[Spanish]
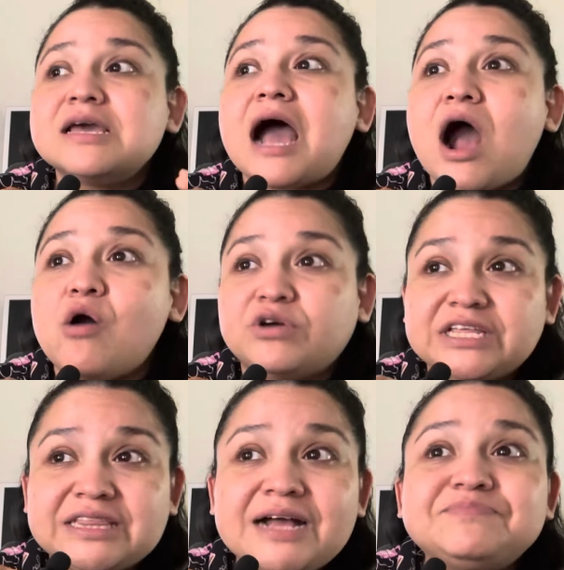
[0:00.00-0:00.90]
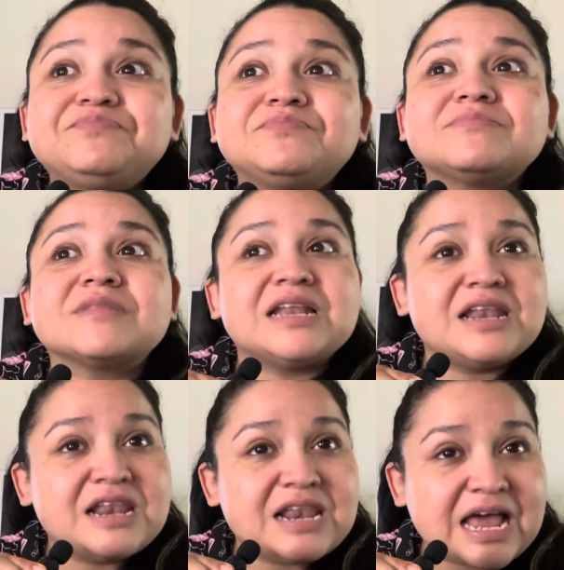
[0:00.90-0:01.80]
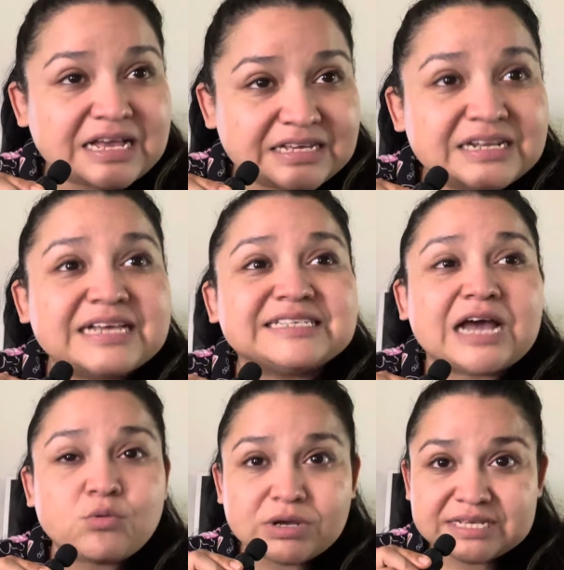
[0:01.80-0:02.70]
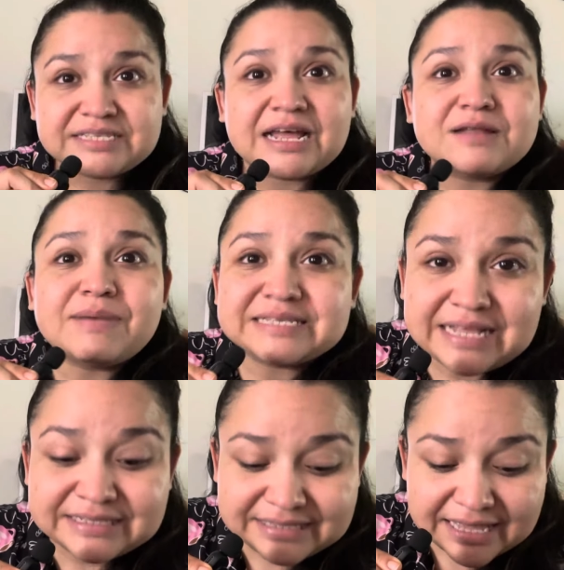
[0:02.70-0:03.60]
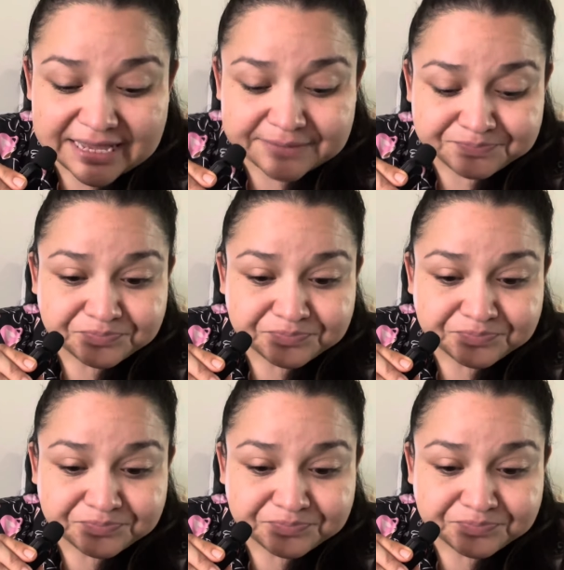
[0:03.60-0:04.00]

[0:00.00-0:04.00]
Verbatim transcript: Ahorita las aguas están bastante,